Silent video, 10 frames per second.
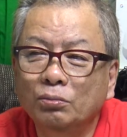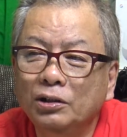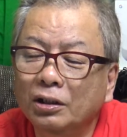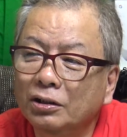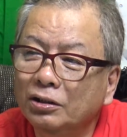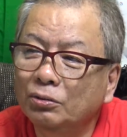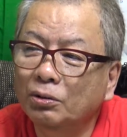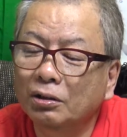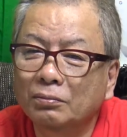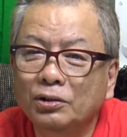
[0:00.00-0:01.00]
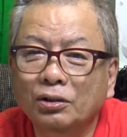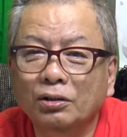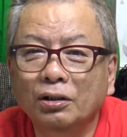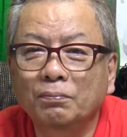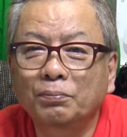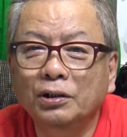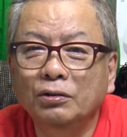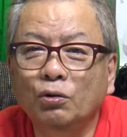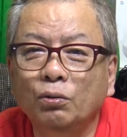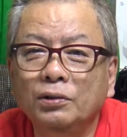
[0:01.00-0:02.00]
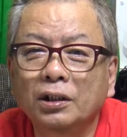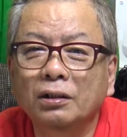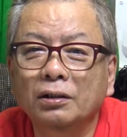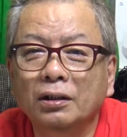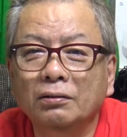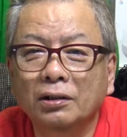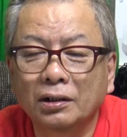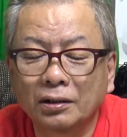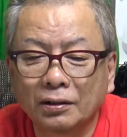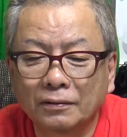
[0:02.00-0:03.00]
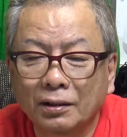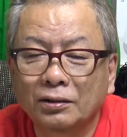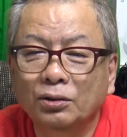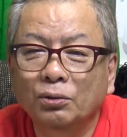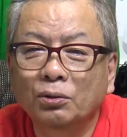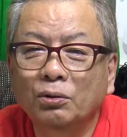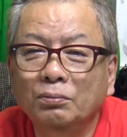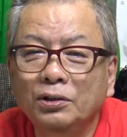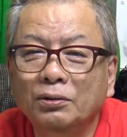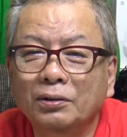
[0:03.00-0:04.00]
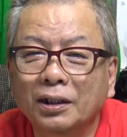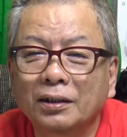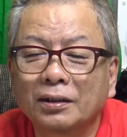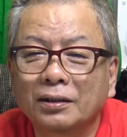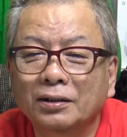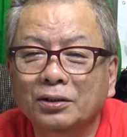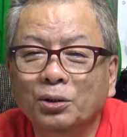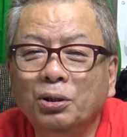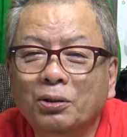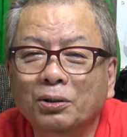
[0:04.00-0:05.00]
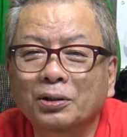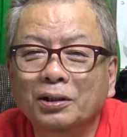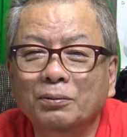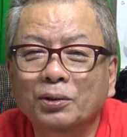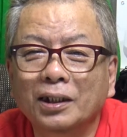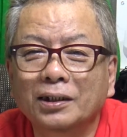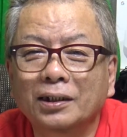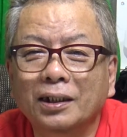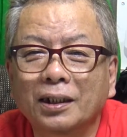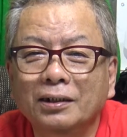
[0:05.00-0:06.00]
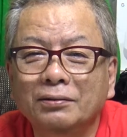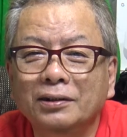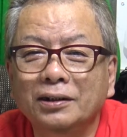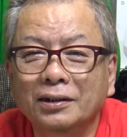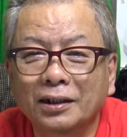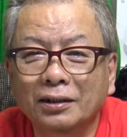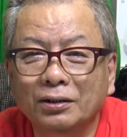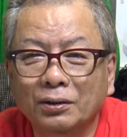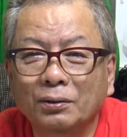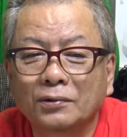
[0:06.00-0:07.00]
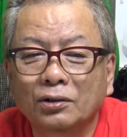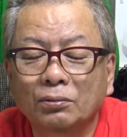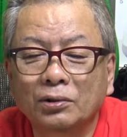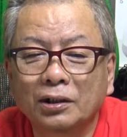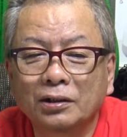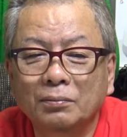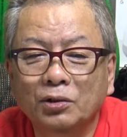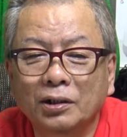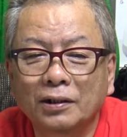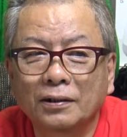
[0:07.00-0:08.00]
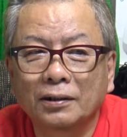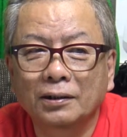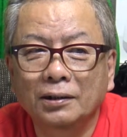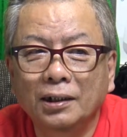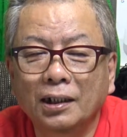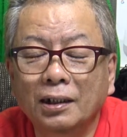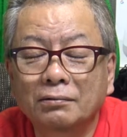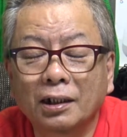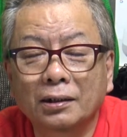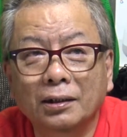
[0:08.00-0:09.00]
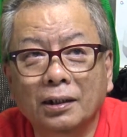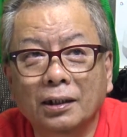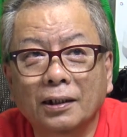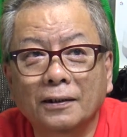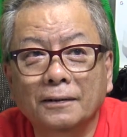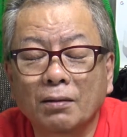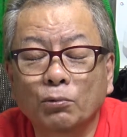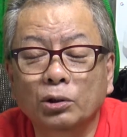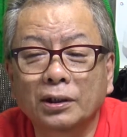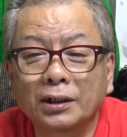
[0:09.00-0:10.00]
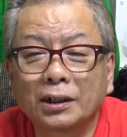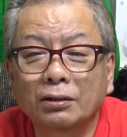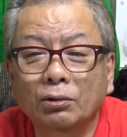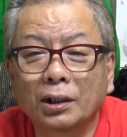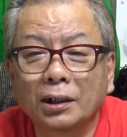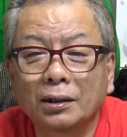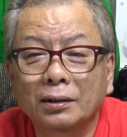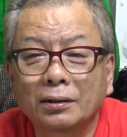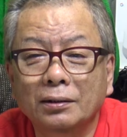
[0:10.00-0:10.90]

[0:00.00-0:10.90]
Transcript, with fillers: 味ない人から見たらやっぱりゴミなんだよねそのゴミをね喜んでもらって帰るじっちゃんと友達もねいらなくなったから持ってきたとかね